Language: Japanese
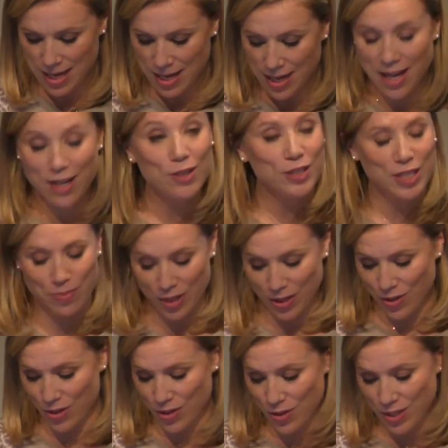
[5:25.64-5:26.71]
鹿児島
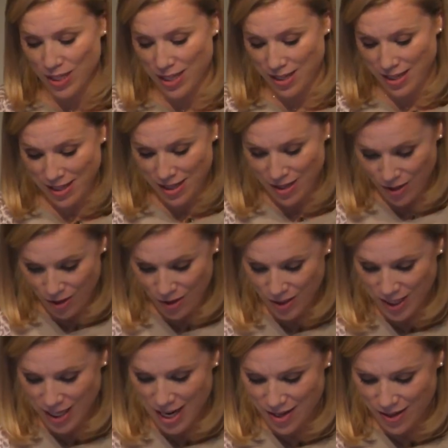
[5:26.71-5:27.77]
と
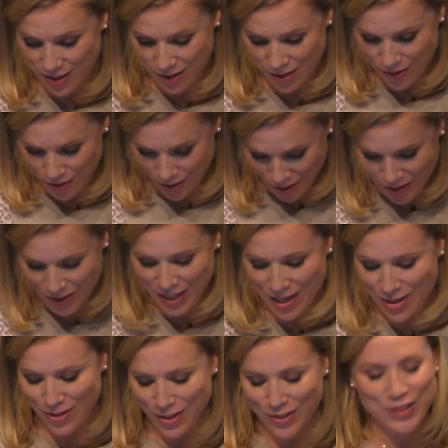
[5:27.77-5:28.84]
UCL,
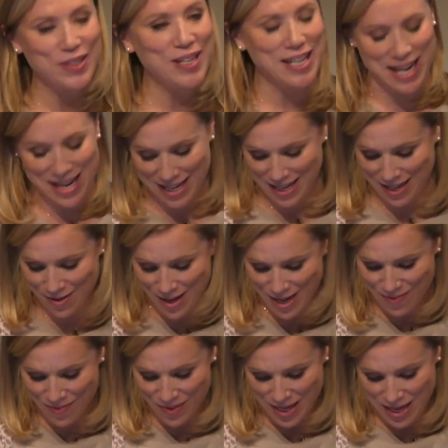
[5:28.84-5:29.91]
UCL のつながりに
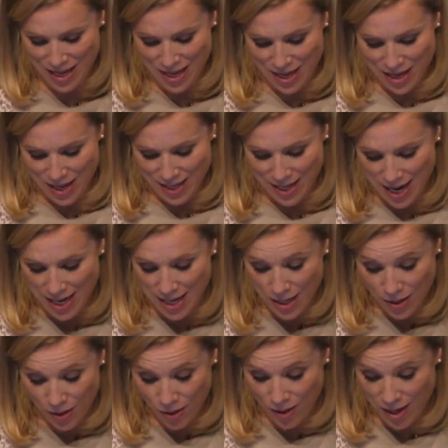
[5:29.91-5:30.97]
は、大
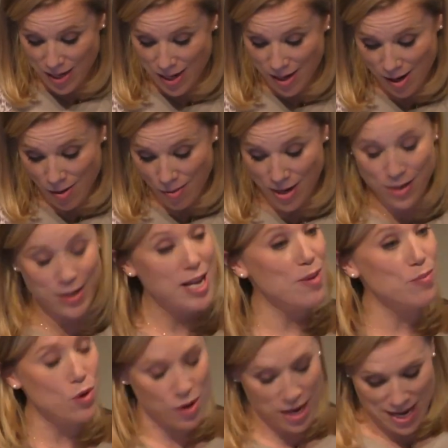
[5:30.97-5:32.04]
企業が関わる例
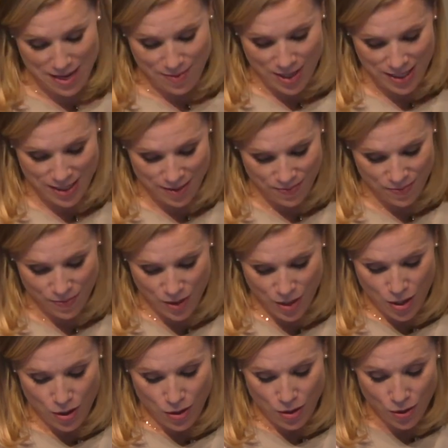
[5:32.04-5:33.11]
もあります。
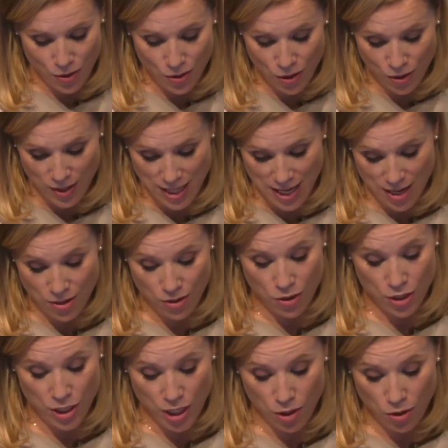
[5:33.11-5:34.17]
ロンドンにある
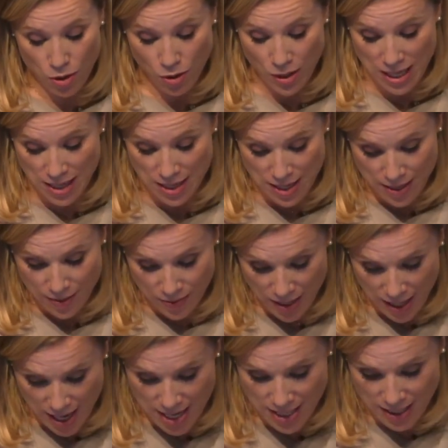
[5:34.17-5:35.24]
塩野義
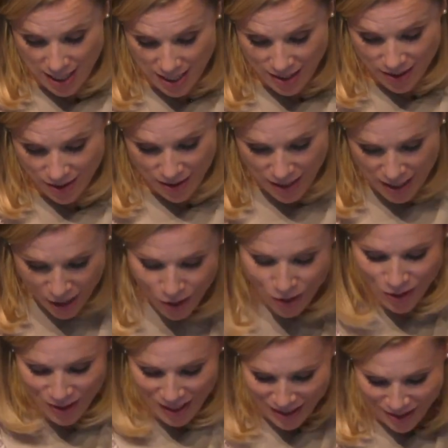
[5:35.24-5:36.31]
建設、塩
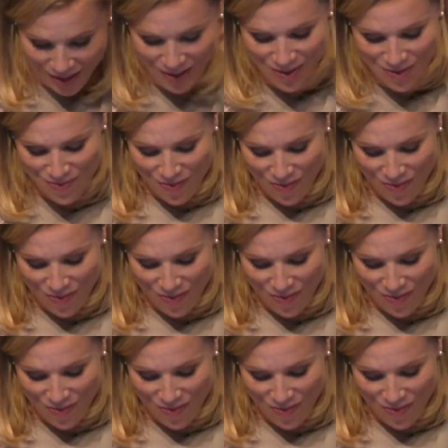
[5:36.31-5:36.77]
野義の